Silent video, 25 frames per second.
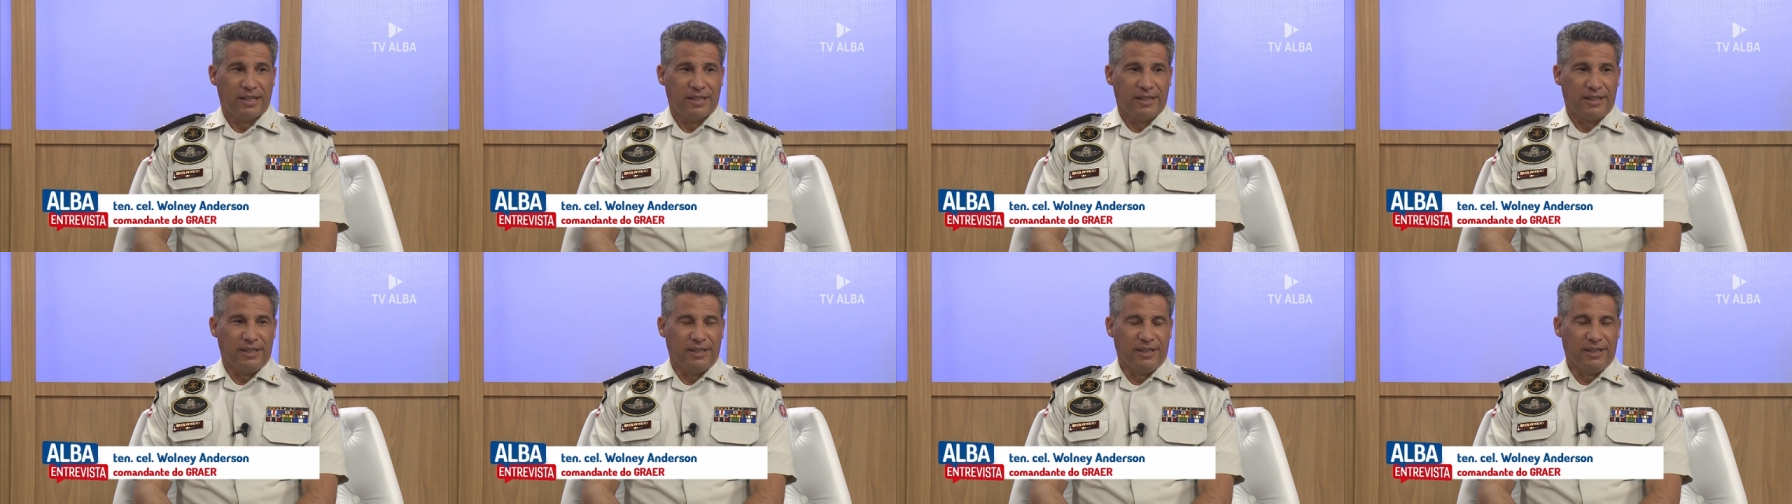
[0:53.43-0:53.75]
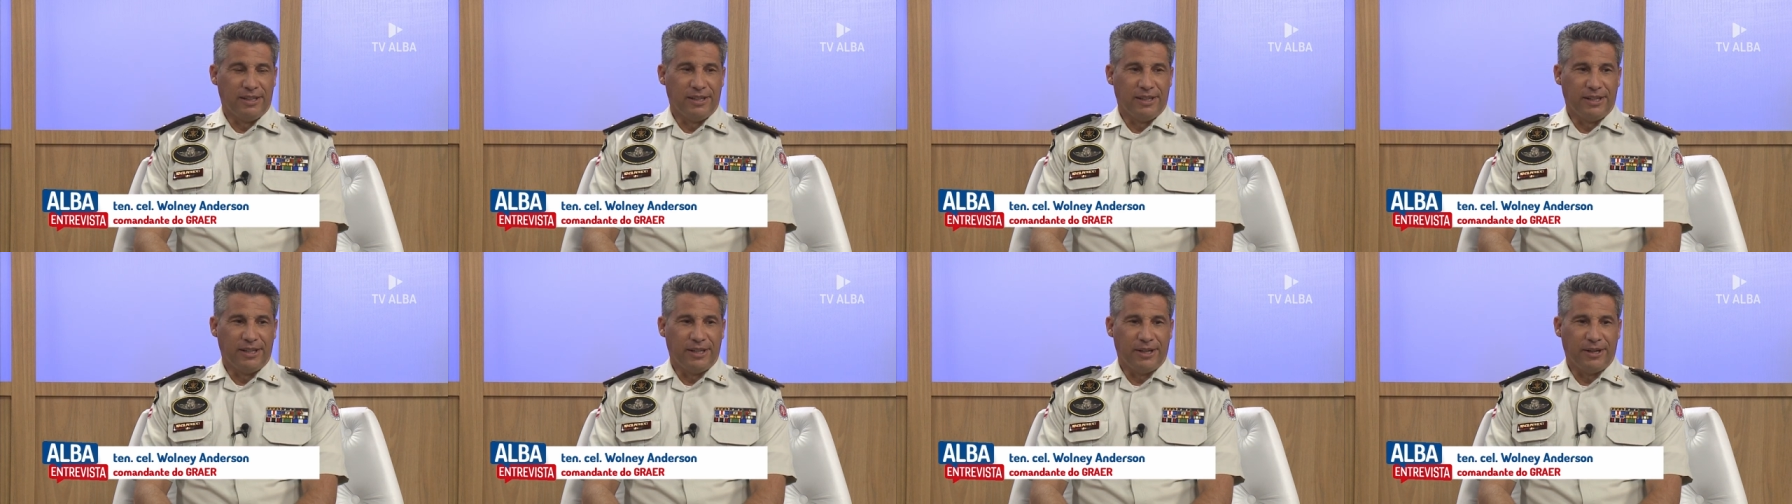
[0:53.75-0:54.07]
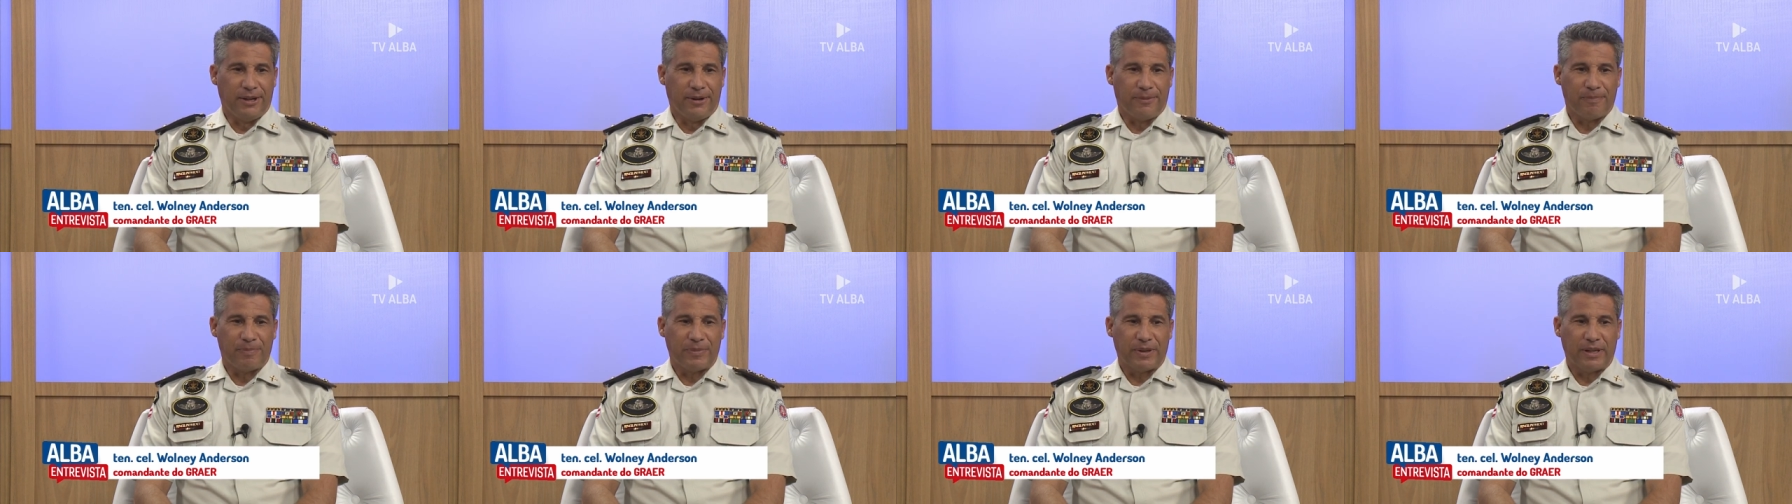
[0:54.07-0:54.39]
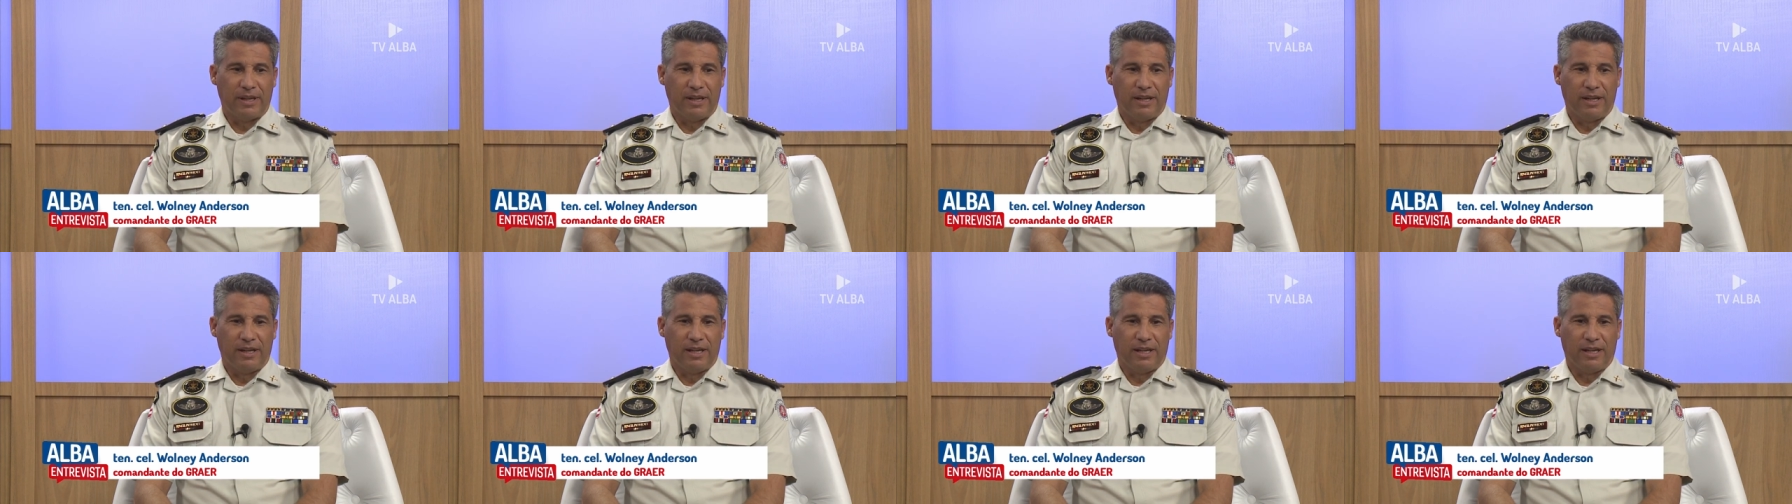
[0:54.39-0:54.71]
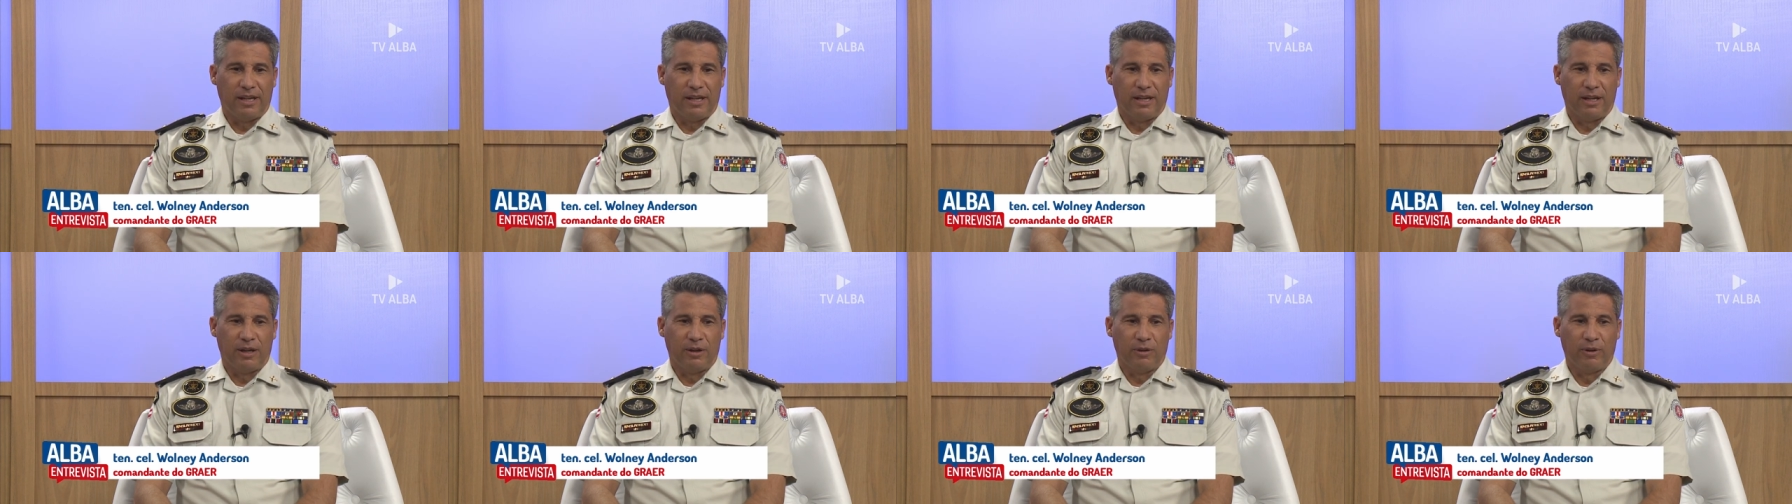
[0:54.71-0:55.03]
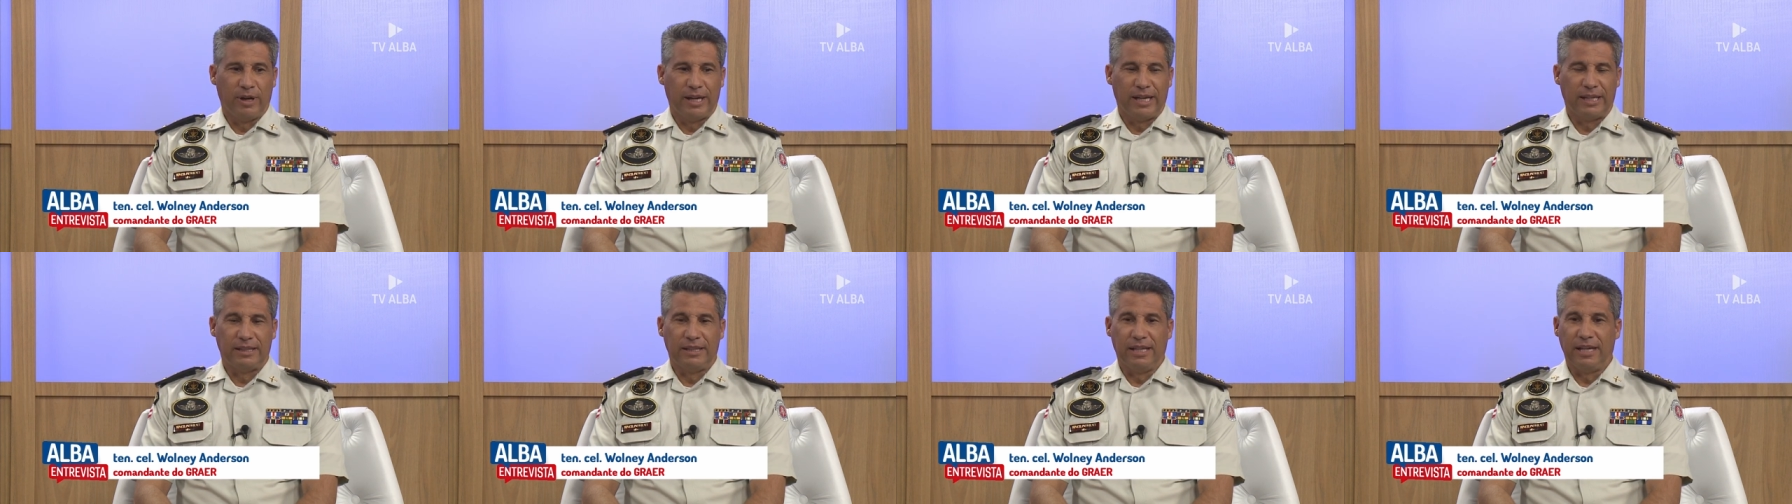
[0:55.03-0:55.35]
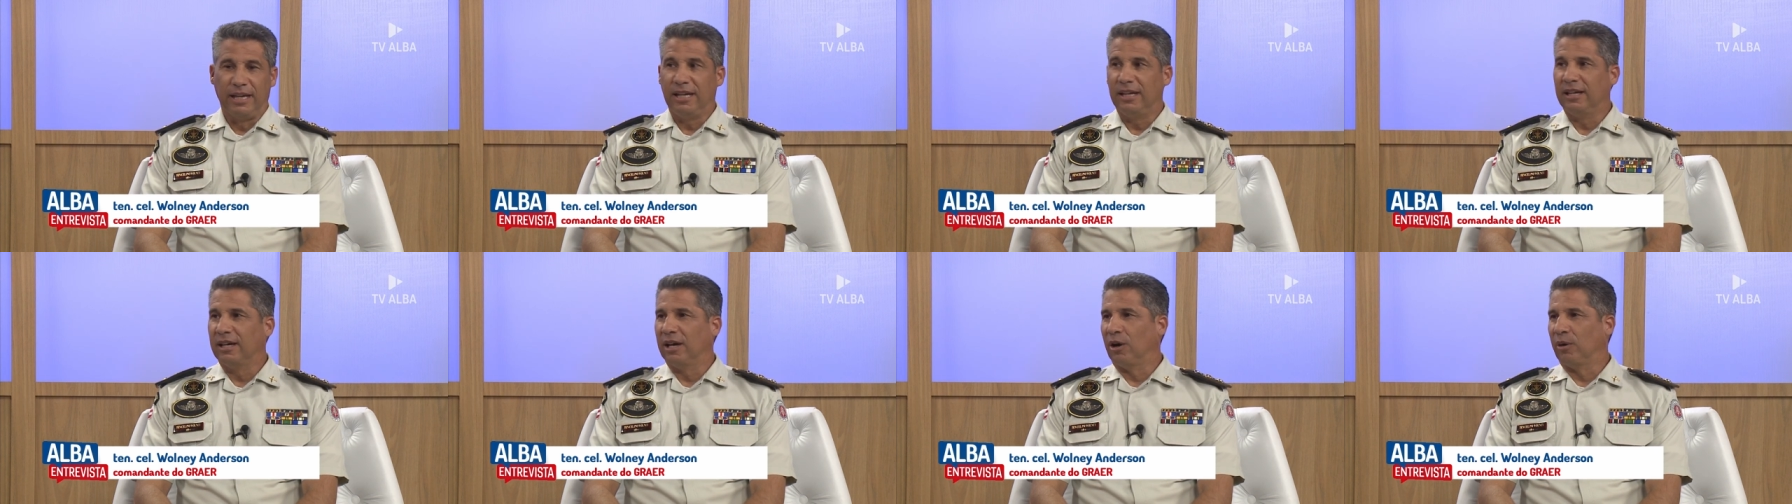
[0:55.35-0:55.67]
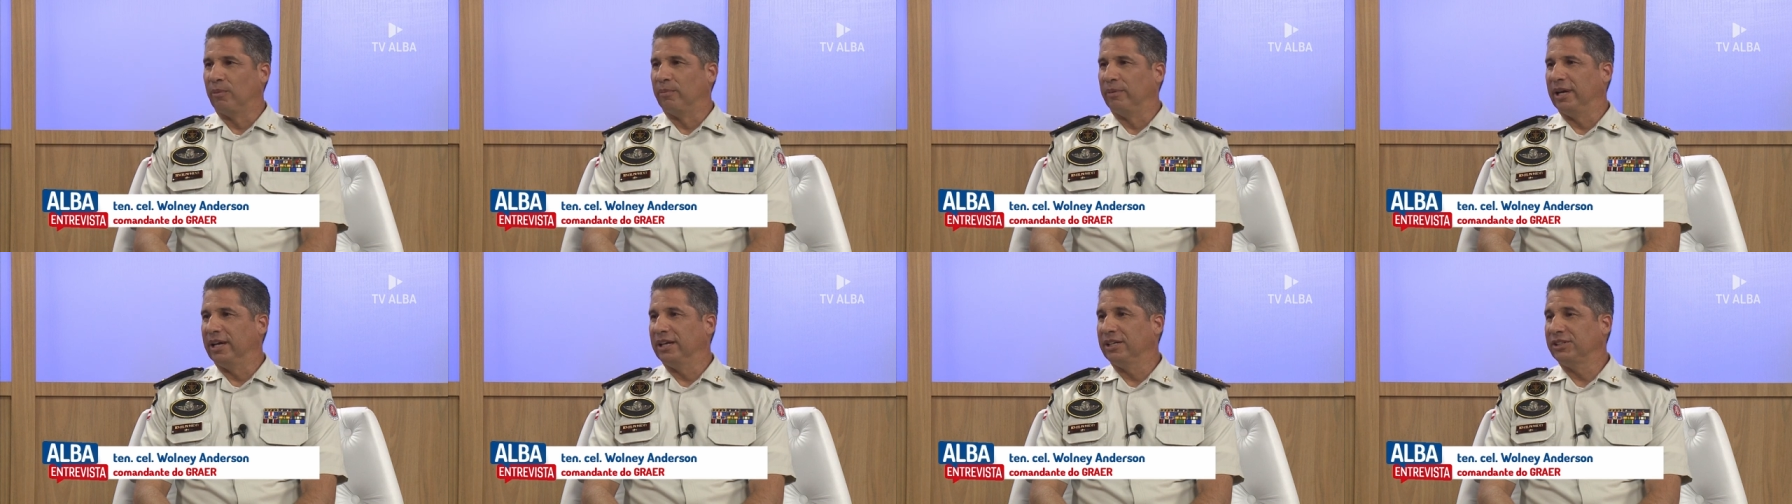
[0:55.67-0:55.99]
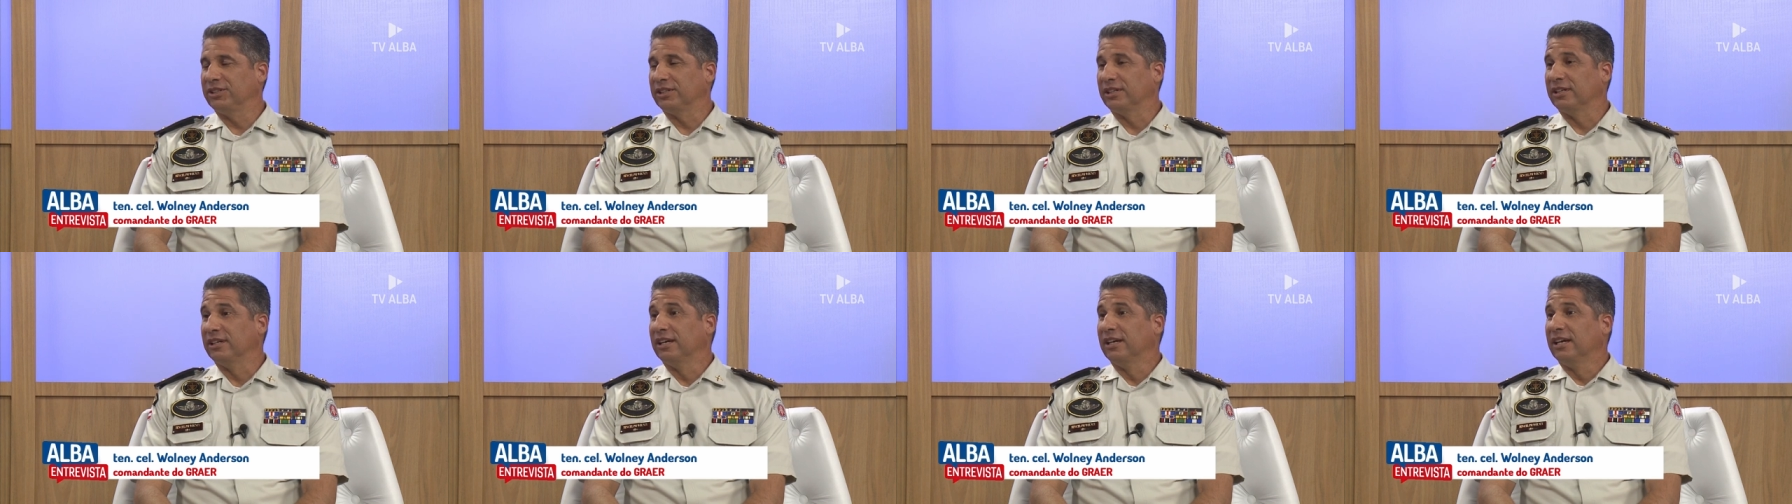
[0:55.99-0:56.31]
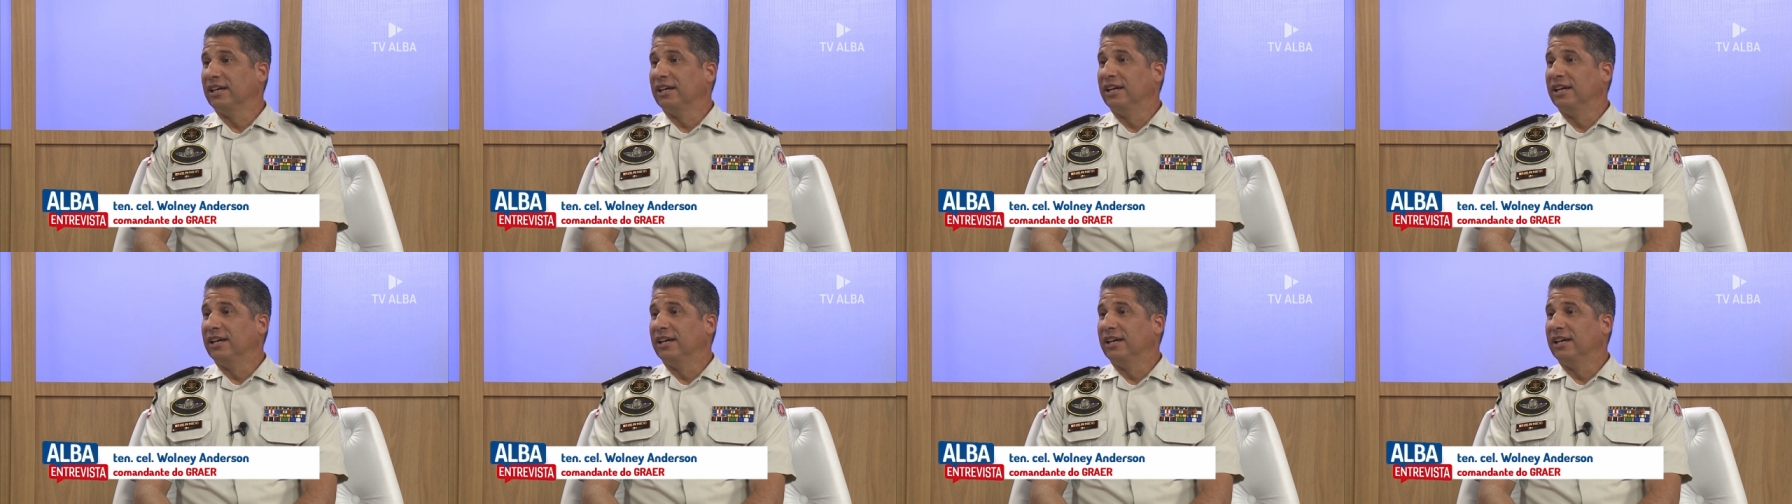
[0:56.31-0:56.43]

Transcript: E eh, eu herdei realmente